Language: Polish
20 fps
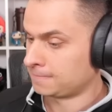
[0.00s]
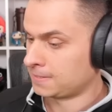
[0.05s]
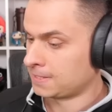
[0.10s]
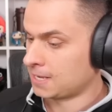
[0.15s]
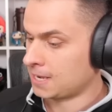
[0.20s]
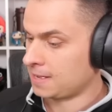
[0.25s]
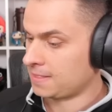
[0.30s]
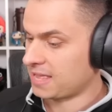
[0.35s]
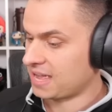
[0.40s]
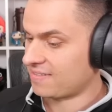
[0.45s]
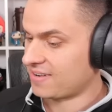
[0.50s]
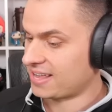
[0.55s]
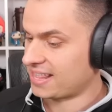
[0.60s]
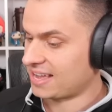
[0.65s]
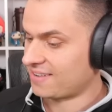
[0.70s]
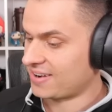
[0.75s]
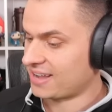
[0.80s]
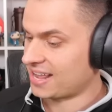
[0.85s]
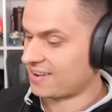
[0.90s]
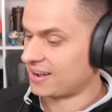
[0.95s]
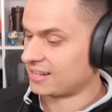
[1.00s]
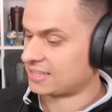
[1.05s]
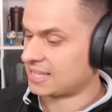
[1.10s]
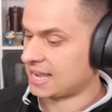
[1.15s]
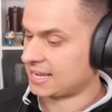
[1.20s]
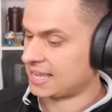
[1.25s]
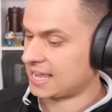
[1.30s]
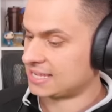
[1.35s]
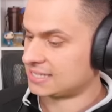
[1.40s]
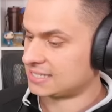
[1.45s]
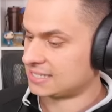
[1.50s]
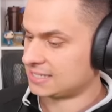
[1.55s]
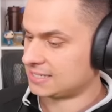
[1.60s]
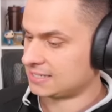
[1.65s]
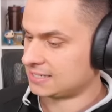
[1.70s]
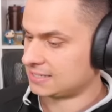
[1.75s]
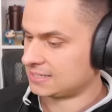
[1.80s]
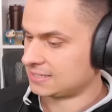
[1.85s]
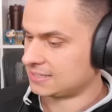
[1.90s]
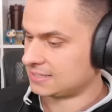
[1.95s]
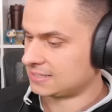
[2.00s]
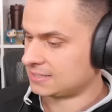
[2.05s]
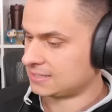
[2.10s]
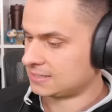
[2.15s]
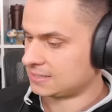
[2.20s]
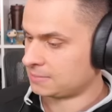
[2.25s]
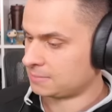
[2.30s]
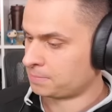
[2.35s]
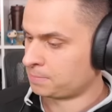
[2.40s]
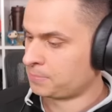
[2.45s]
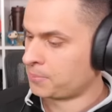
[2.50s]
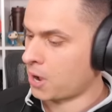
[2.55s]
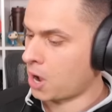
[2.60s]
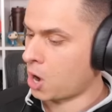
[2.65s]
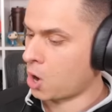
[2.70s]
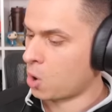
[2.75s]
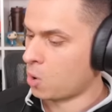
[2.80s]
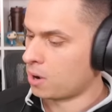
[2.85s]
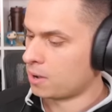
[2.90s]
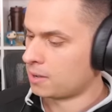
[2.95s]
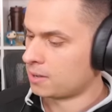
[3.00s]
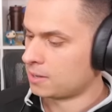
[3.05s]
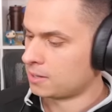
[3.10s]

No, dawaj, dawaj, dawaj. Tak jest. Po!